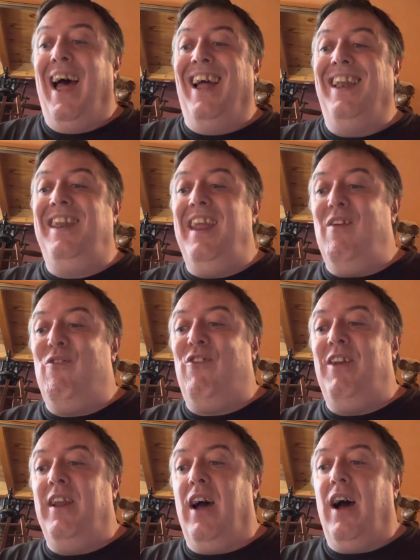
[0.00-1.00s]

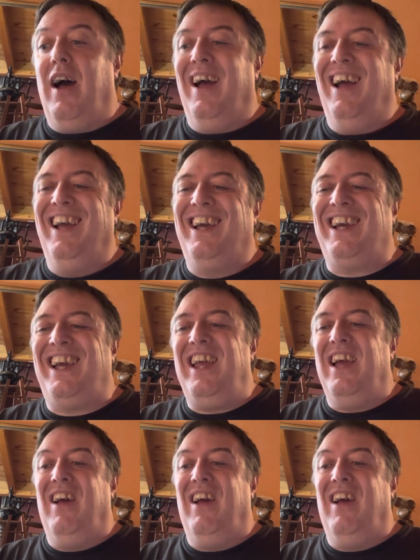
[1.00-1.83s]
Delphina euh,